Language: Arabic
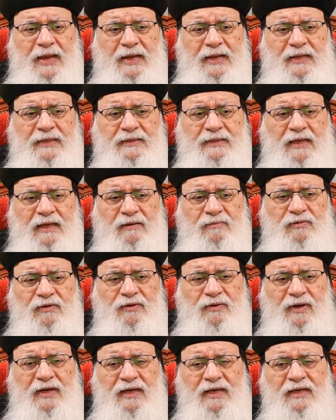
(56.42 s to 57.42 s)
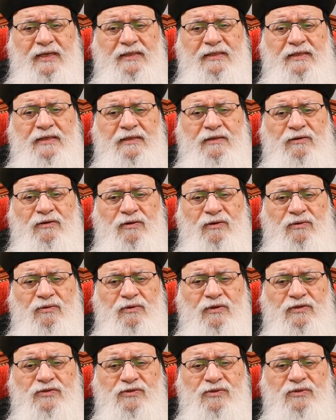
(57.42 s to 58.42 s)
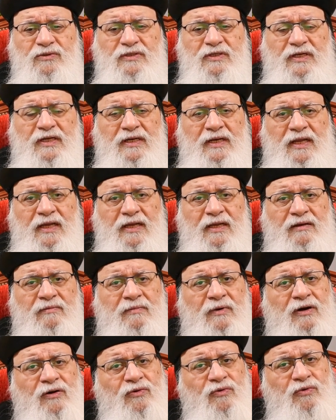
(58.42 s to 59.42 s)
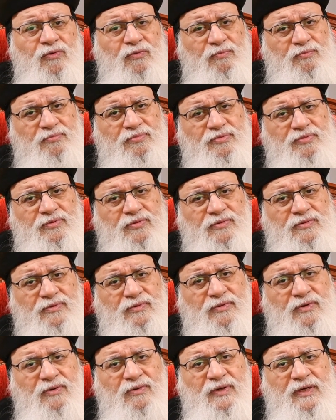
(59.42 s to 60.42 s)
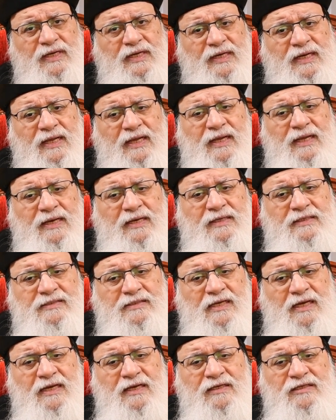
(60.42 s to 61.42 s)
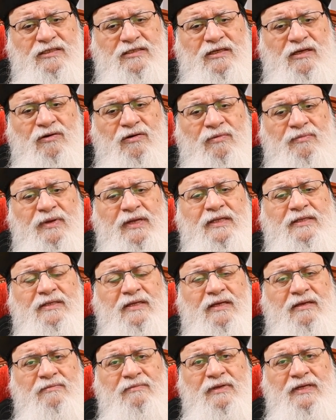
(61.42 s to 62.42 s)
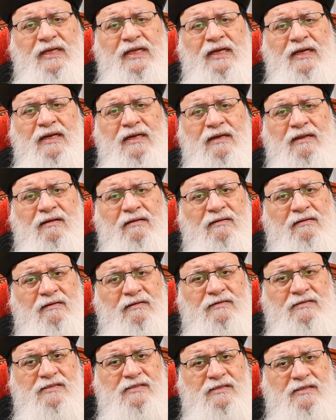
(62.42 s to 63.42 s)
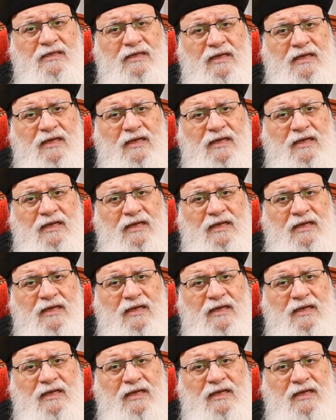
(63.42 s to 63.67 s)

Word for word: ده بيؤكد ان هو صوت الإله المهوب هو الإله الذي عاش ومات من أجل خلاص